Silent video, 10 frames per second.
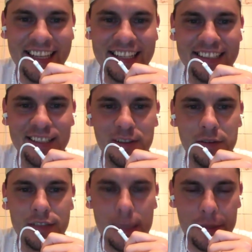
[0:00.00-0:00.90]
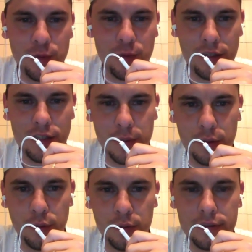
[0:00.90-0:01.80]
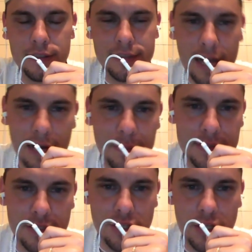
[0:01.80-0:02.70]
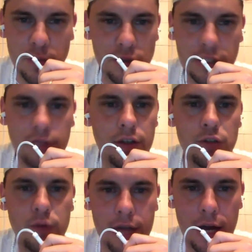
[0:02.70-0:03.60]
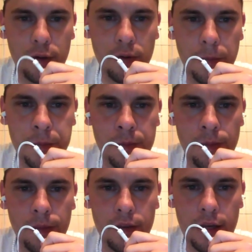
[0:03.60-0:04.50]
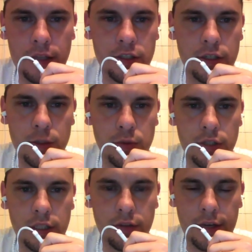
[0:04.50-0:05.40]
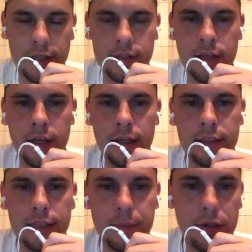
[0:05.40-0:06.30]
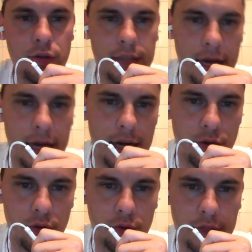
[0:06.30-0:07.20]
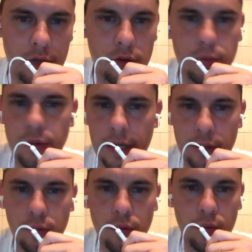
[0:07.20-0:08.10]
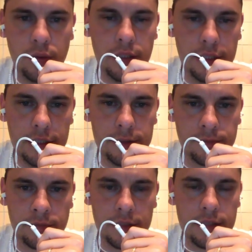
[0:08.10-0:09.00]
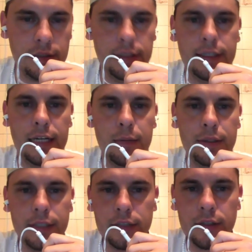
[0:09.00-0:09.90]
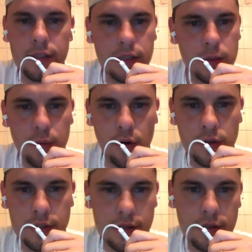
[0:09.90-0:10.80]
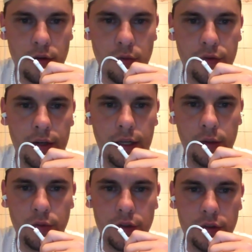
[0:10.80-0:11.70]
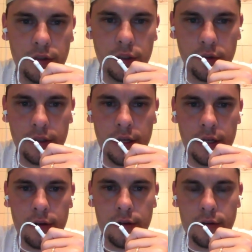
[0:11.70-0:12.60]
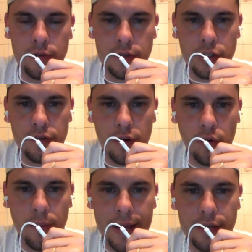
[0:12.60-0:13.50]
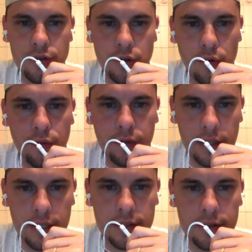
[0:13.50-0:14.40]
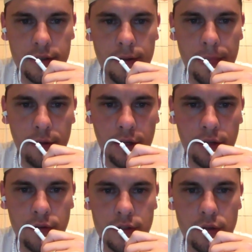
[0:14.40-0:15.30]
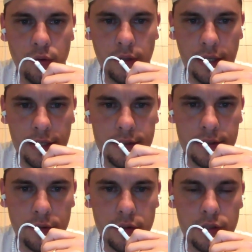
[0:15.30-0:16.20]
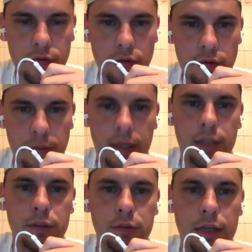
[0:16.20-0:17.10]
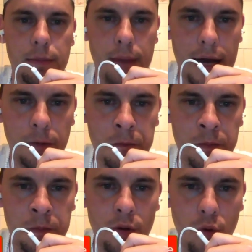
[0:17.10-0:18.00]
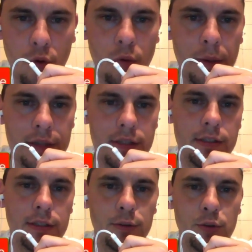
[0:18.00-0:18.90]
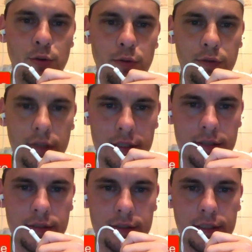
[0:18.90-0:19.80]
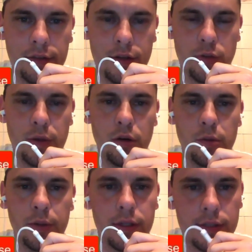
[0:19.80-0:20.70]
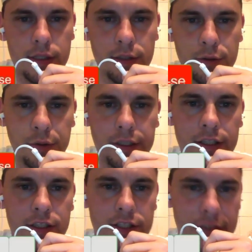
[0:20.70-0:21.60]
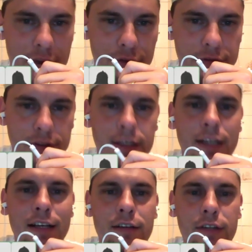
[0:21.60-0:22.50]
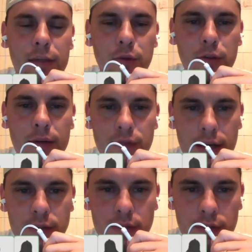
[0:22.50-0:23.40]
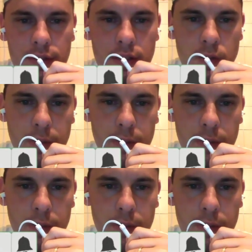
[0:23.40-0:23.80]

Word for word: Então, dá para responder essas perguntas? Dá, mas a gente responde através de um oráculo. Tá? A gente responde através da mediunidade, quando está incorporado com um guia. Esse guia acaba dando essas respostas, assim como eu falei no vídeo anterior. Se você tiver algum médio de confiança, alguém que você conheça, o desenvolvimento e trabalho, ou algum pai de santo de confiança, através de uma incorporação no guia-chefe, fica muito mais fácil você fazer essas